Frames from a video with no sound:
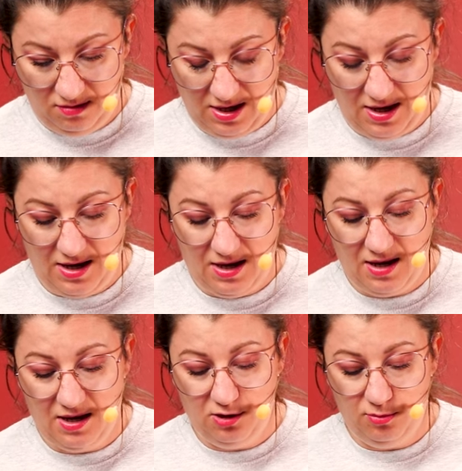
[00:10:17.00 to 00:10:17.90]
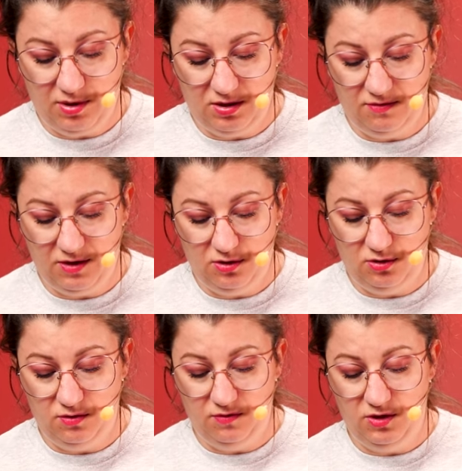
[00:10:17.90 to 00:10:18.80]
A, dobra,
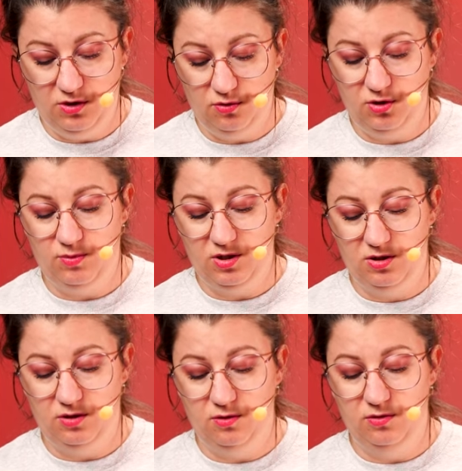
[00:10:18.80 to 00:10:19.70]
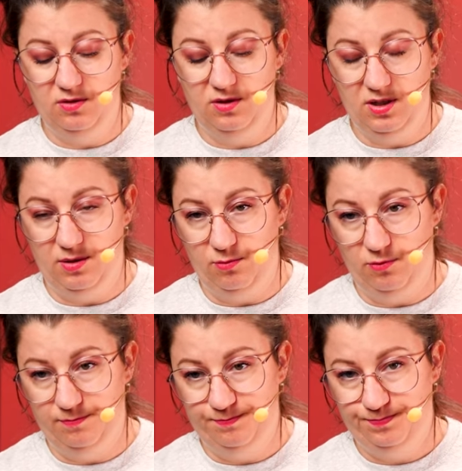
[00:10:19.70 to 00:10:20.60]
218 tygodni
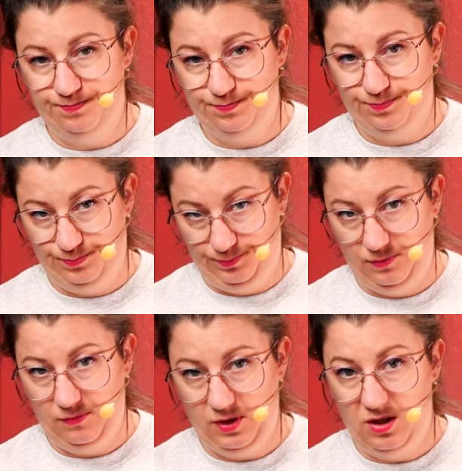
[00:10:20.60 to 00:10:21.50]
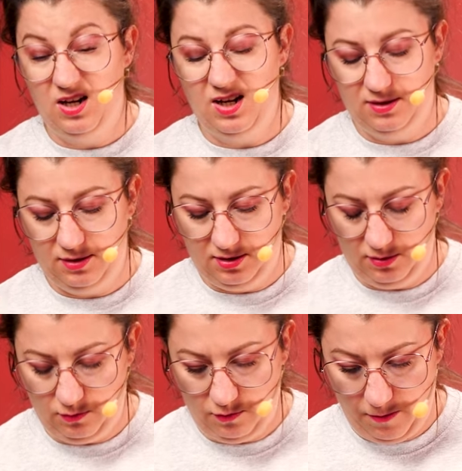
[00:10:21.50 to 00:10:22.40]
temu. Lata
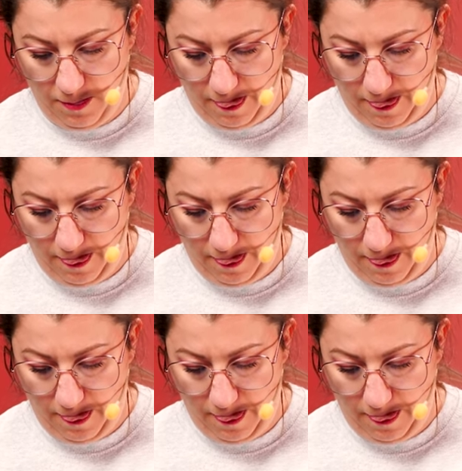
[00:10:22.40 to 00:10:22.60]
temu.